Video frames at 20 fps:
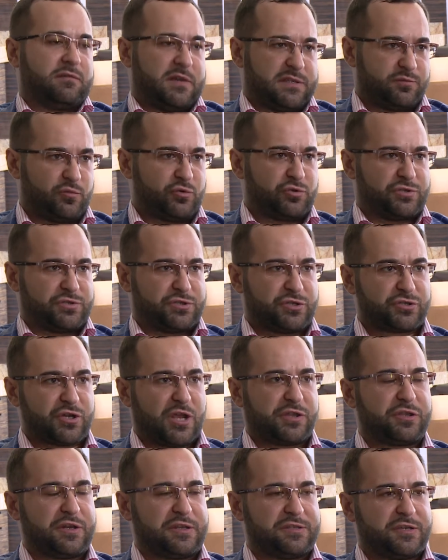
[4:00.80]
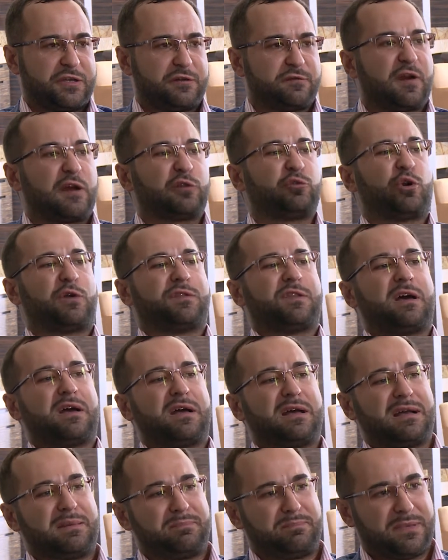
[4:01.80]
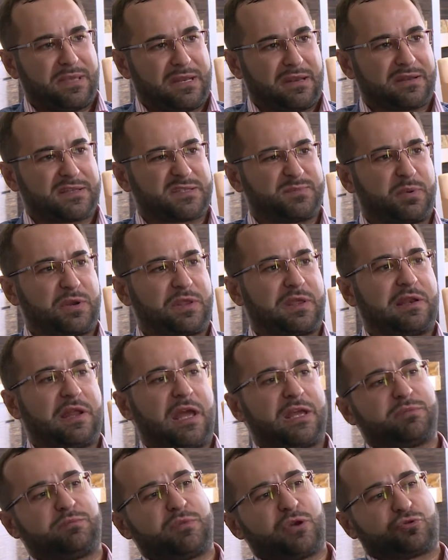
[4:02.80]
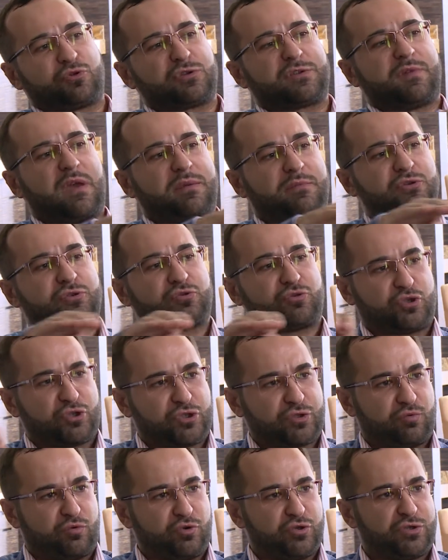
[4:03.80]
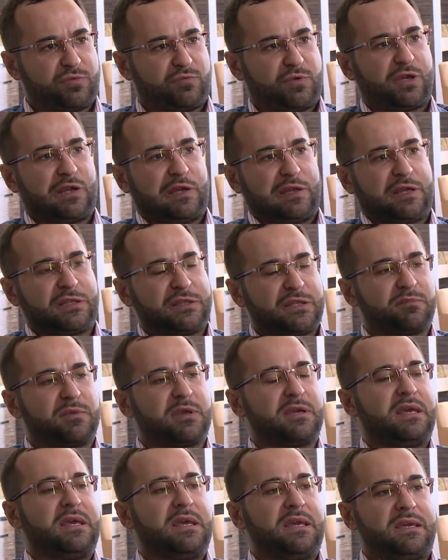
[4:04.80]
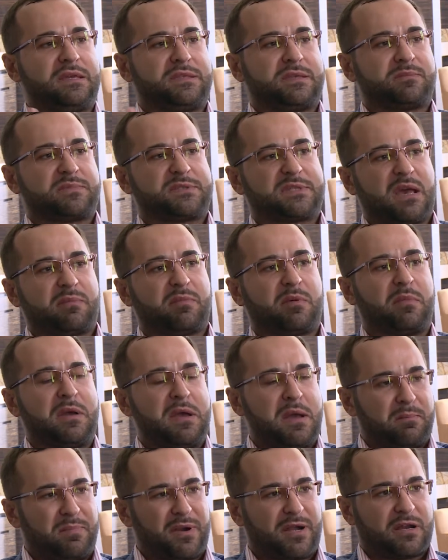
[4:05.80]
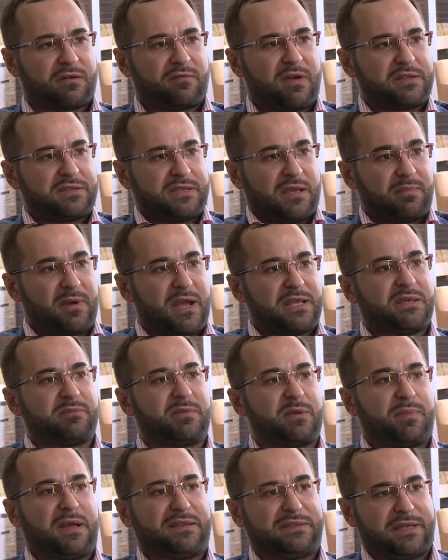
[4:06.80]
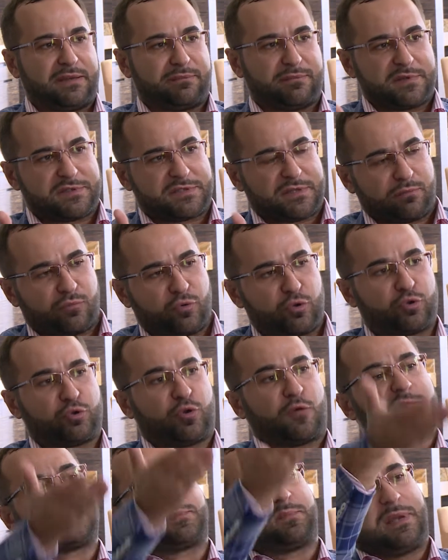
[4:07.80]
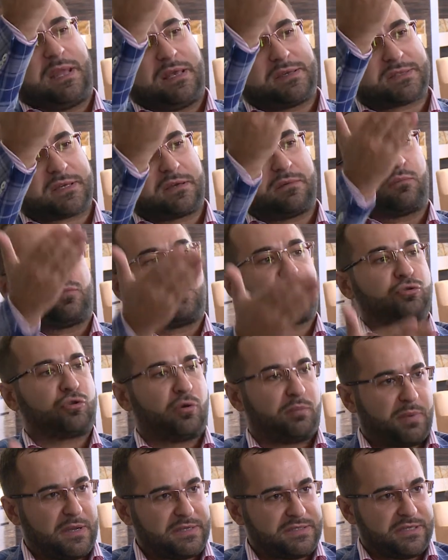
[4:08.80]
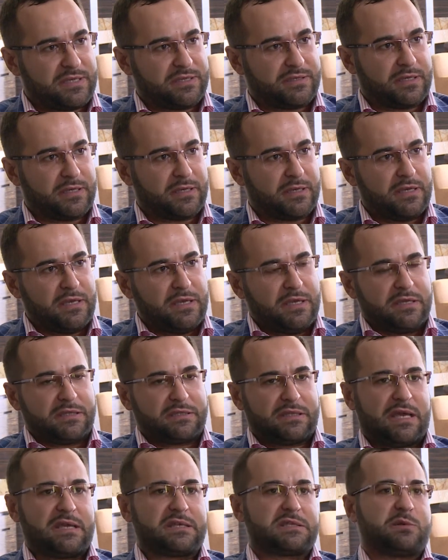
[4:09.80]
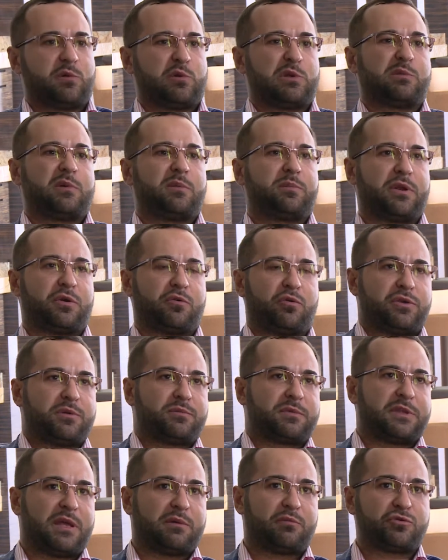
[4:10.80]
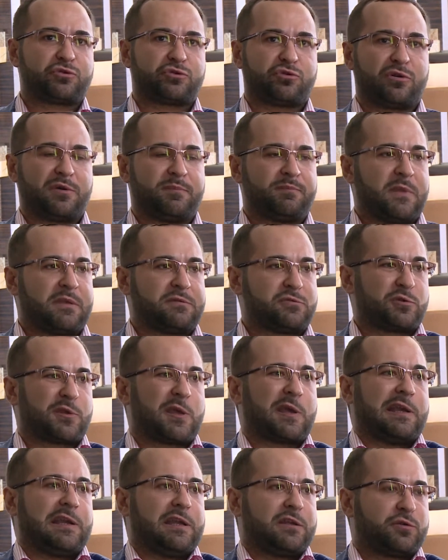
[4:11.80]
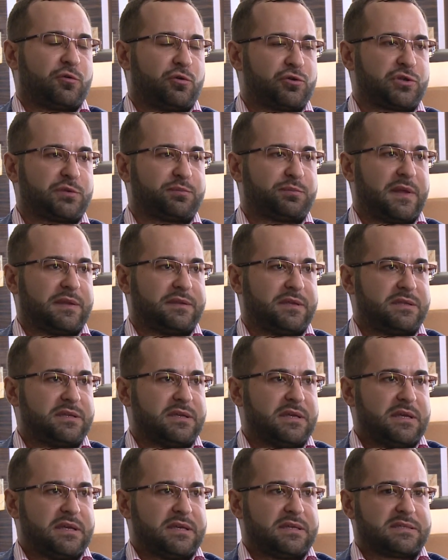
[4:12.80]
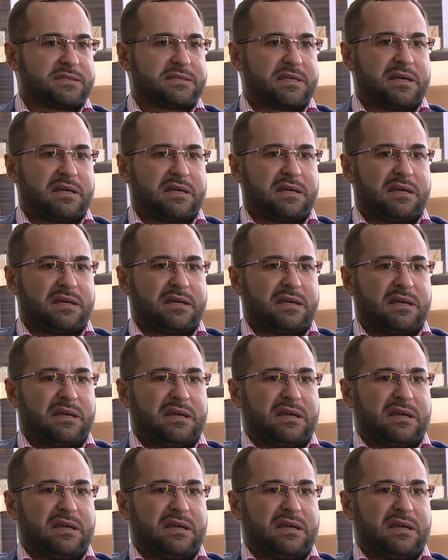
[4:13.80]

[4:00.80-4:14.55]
возможность держать резерв, который она перераспределяет между своими существующими клиентами и тем самым покрывает необходимые потребности, будь то всплеск, будь то падение. Да, и сегодня мы приходим к тому, что все-таки клиент хочет платить за